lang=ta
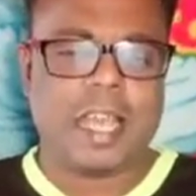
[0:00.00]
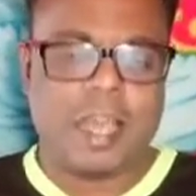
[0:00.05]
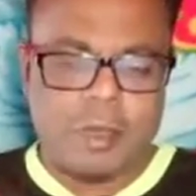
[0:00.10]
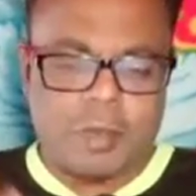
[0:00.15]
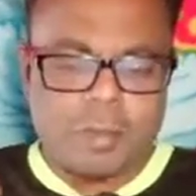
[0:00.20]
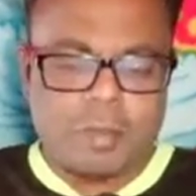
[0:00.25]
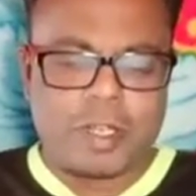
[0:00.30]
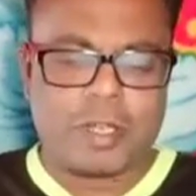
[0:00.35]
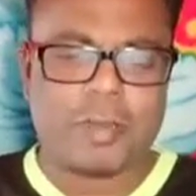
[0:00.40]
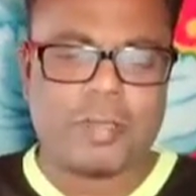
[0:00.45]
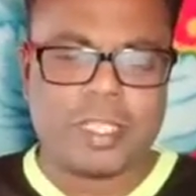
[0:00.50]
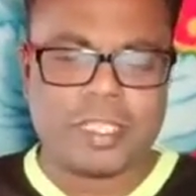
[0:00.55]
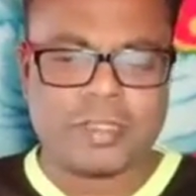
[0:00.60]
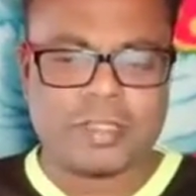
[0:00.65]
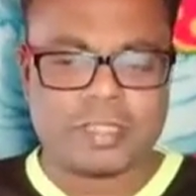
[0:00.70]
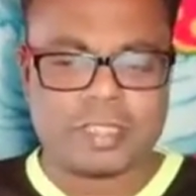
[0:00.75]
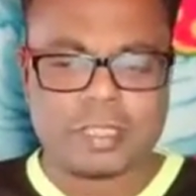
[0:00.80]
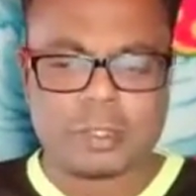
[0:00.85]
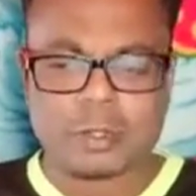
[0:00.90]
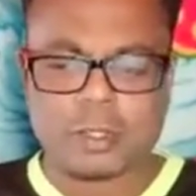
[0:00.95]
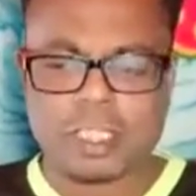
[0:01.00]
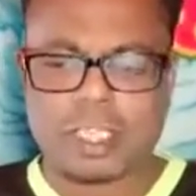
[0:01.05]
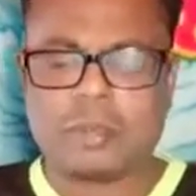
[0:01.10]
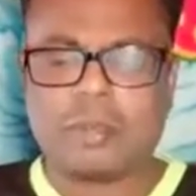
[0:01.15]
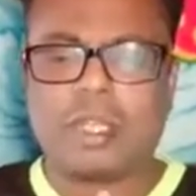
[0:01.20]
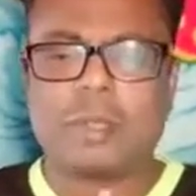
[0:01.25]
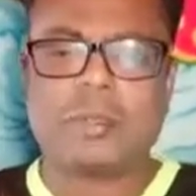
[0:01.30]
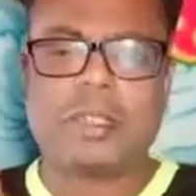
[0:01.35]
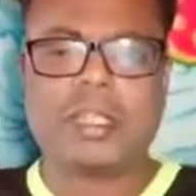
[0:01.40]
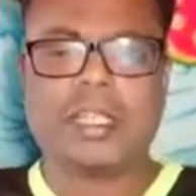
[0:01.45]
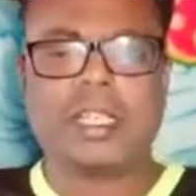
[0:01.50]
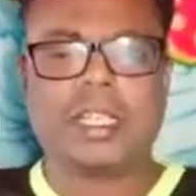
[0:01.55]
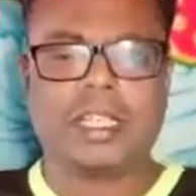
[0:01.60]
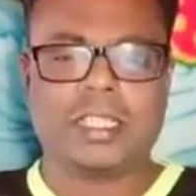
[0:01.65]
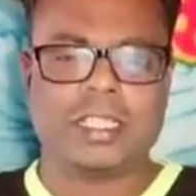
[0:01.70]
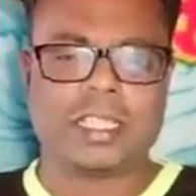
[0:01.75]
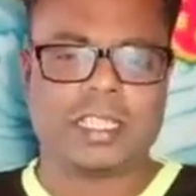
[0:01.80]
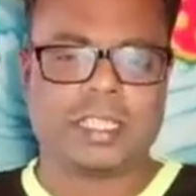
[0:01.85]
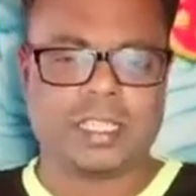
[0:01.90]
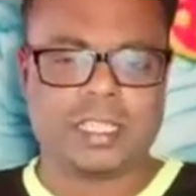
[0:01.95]
அவர் மறுபடியும் நான் வசனம் சொல்கிறார் மறுபடியும்
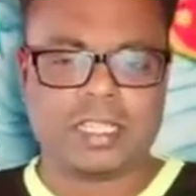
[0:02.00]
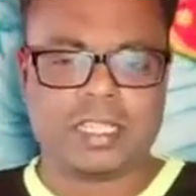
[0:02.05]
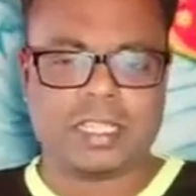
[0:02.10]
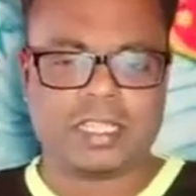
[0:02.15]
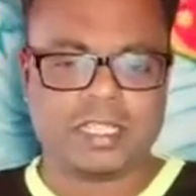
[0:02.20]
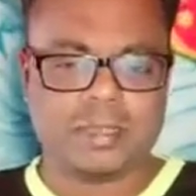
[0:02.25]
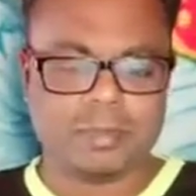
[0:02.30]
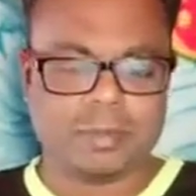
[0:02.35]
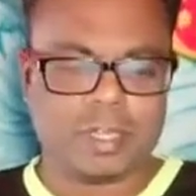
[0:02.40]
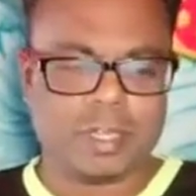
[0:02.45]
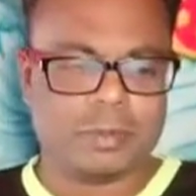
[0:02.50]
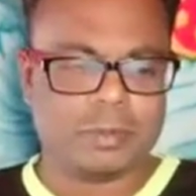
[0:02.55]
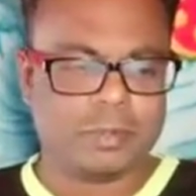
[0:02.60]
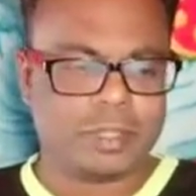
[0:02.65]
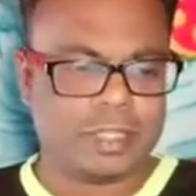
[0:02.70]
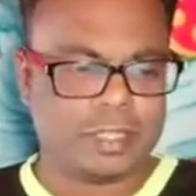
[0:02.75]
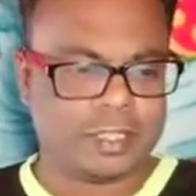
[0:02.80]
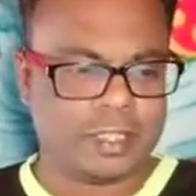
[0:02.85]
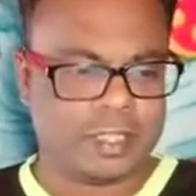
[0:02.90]
எங்கள் சர்ச்சில் நாங்கள் இப்போல்லாம் ஊழியர்